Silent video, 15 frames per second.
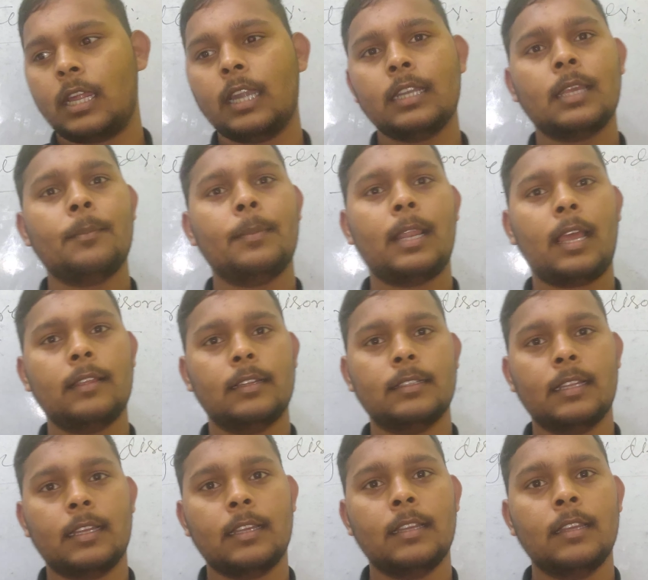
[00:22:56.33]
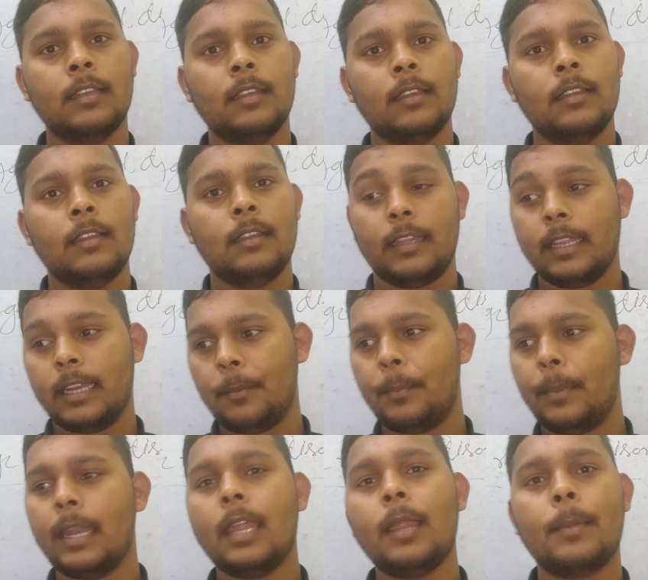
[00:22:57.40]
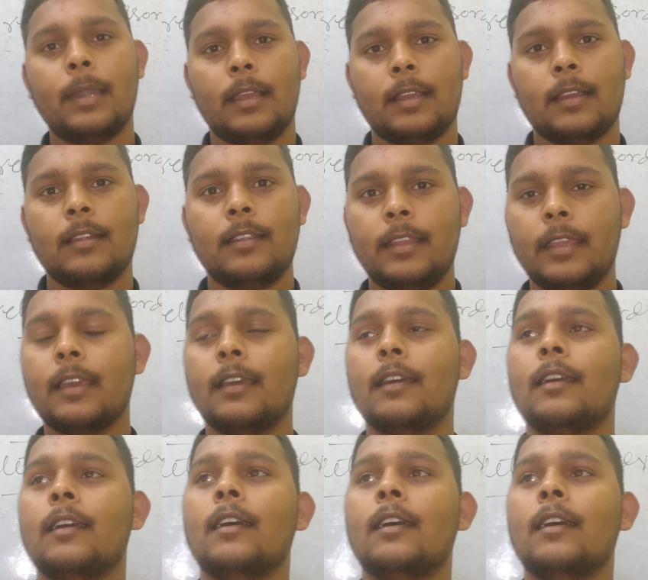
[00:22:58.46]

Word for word: डांट के पिलाया जाता है कि नहीं पीना ही पड़ेगा ठीक है